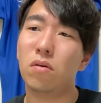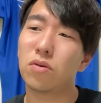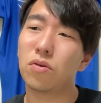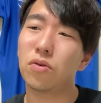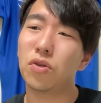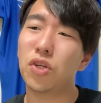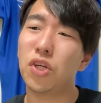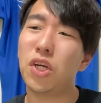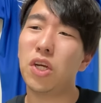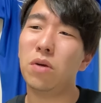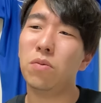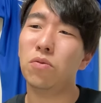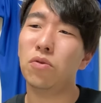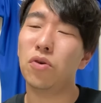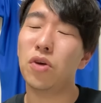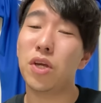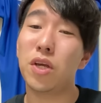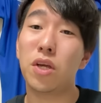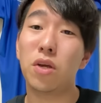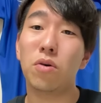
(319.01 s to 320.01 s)
そのチームの
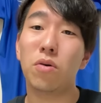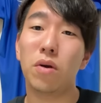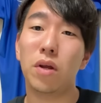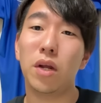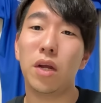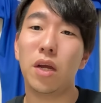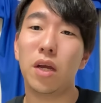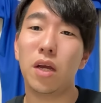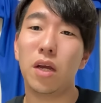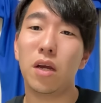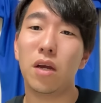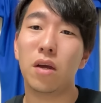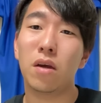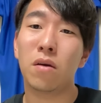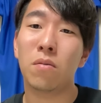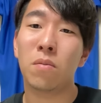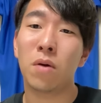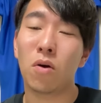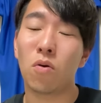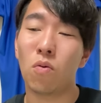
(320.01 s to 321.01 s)
勢いに、
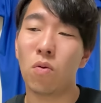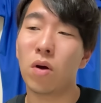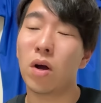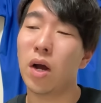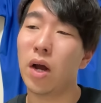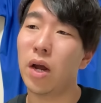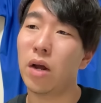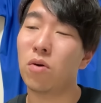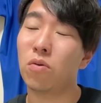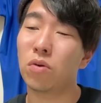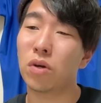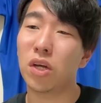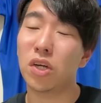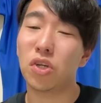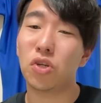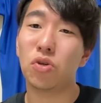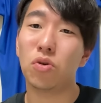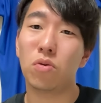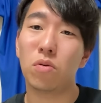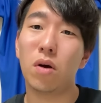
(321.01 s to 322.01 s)
まあ、今回この決
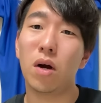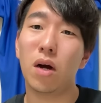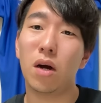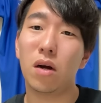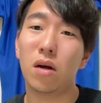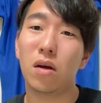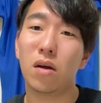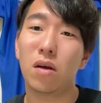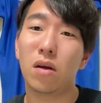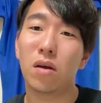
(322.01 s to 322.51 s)
勝は、